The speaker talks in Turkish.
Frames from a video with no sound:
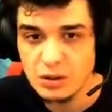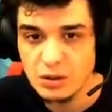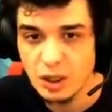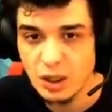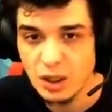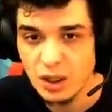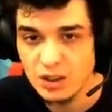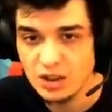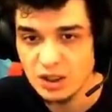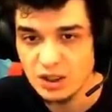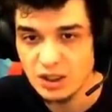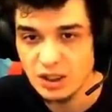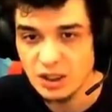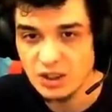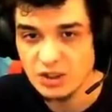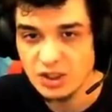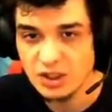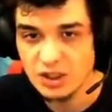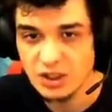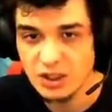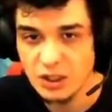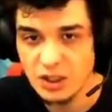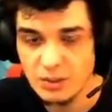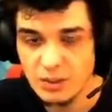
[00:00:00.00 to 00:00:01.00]
Aşağıda
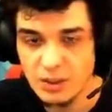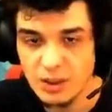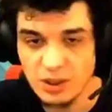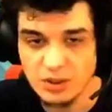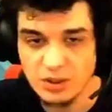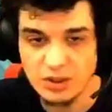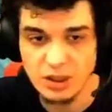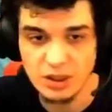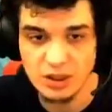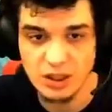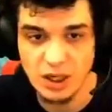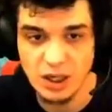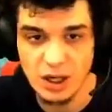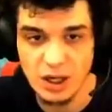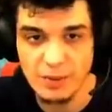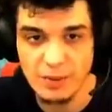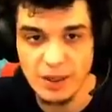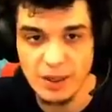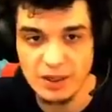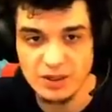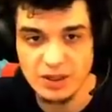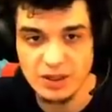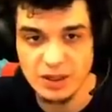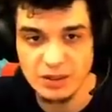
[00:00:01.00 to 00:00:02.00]
aşağıda abi. Aşağıda abi
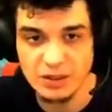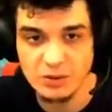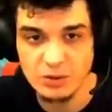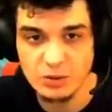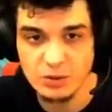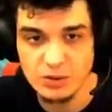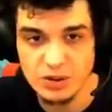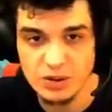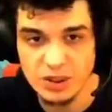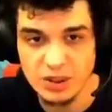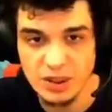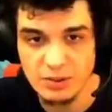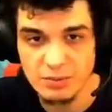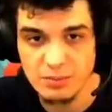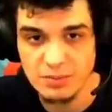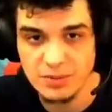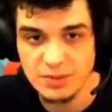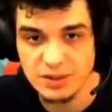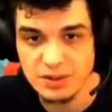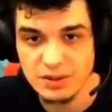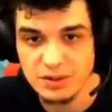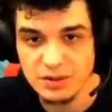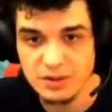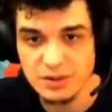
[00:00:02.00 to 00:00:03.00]
aşağıda öldürecek
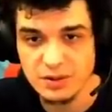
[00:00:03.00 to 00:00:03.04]
hepimizi.